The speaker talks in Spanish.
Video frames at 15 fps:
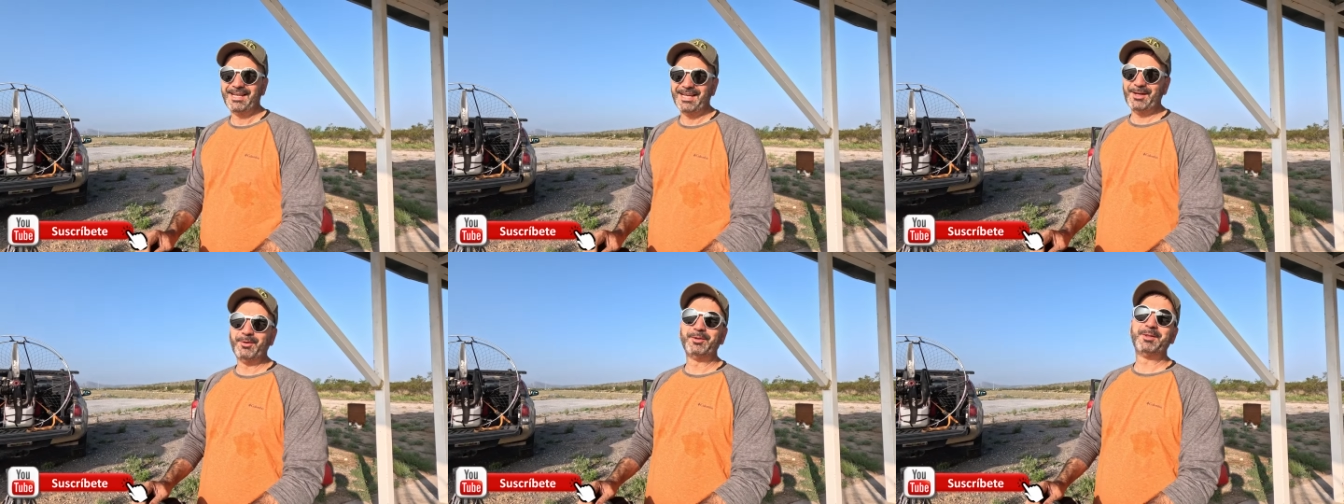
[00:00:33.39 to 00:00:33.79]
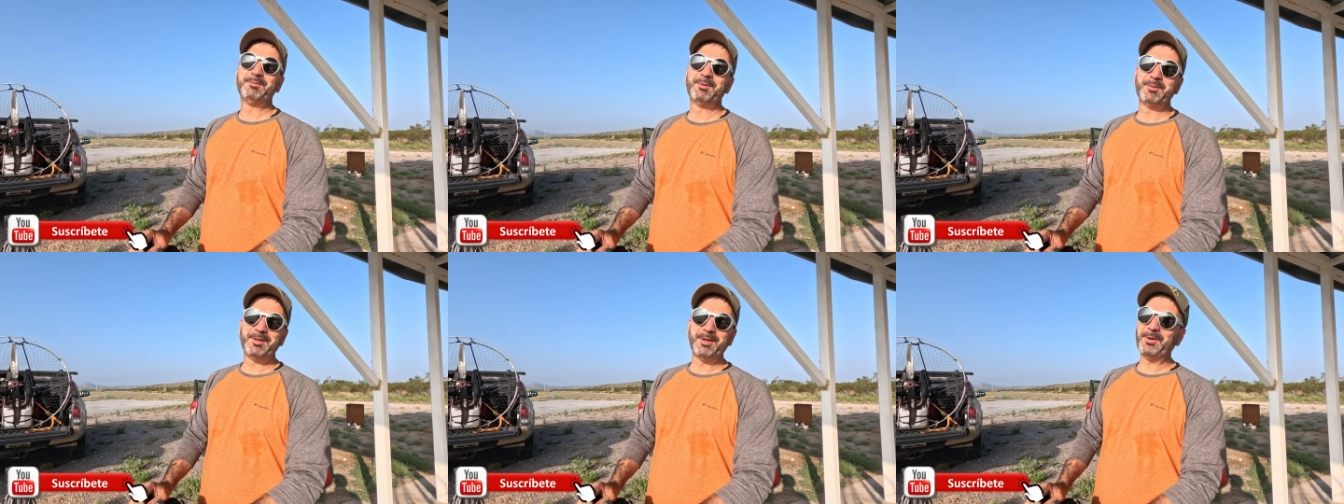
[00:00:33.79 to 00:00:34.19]
El
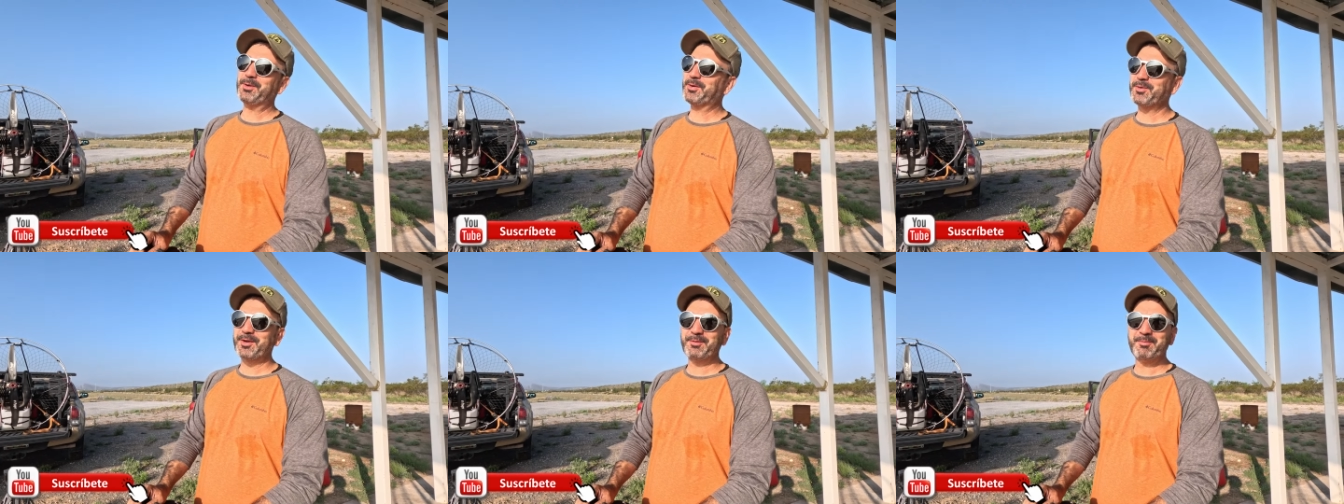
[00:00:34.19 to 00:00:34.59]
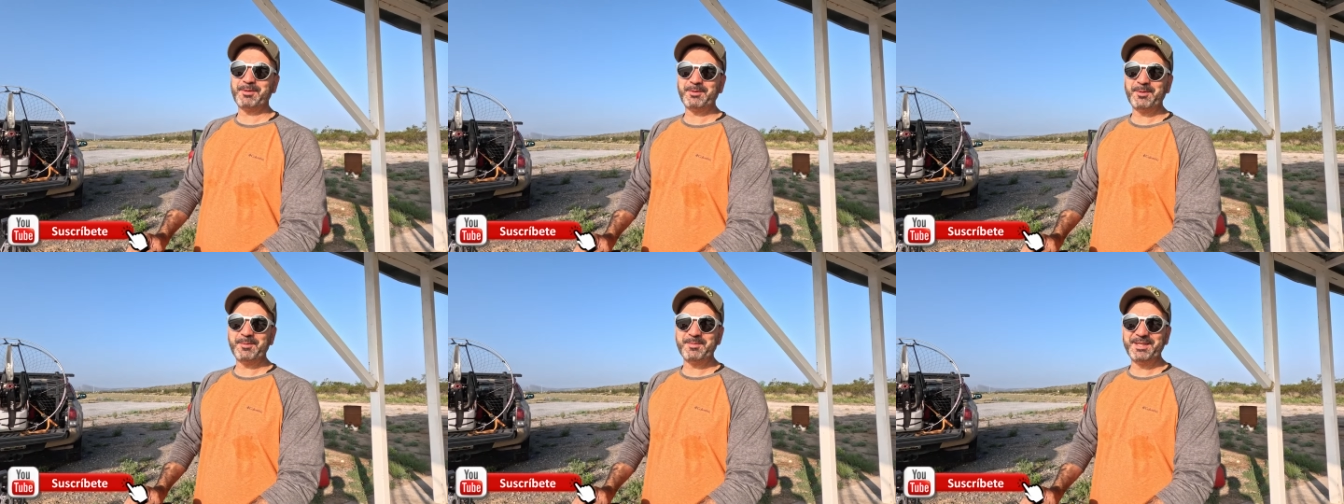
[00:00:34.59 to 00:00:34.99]
último video yo creo que
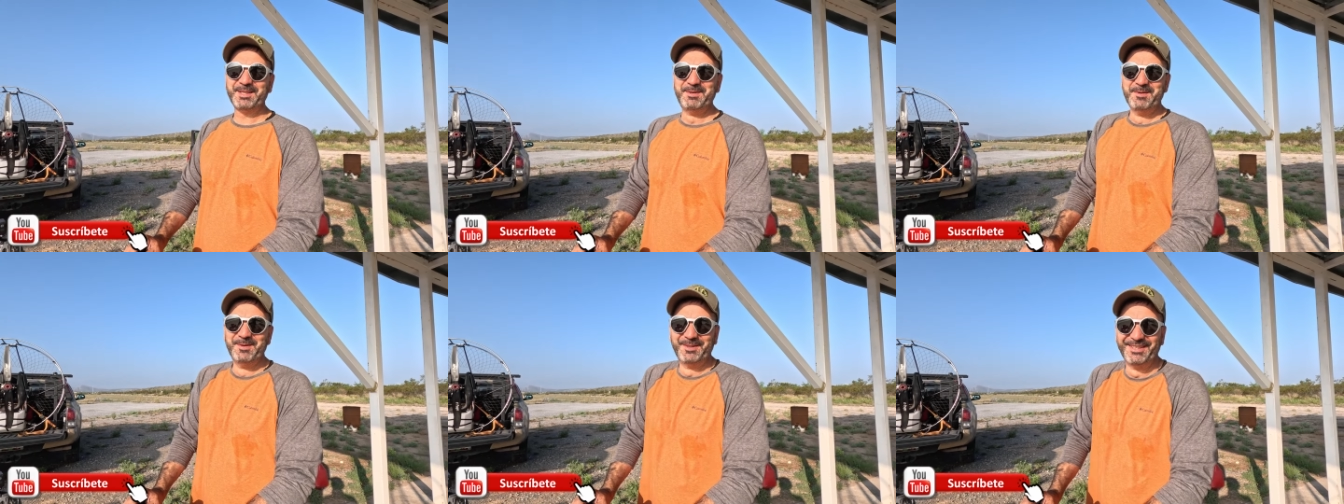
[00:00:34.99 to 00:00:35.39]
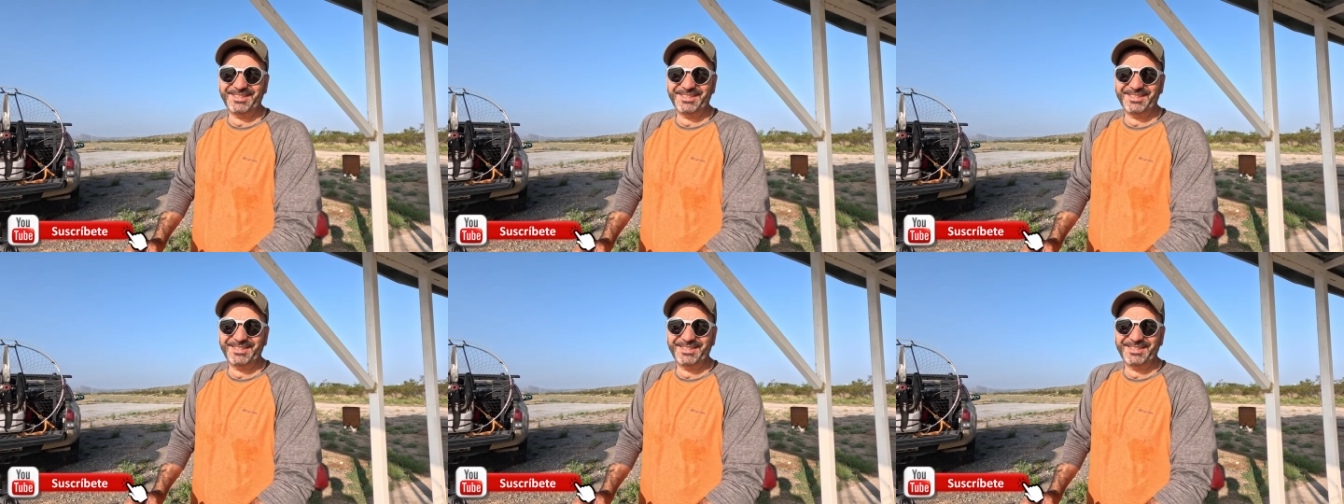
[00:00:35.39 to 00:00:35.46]
pasó lo mismo.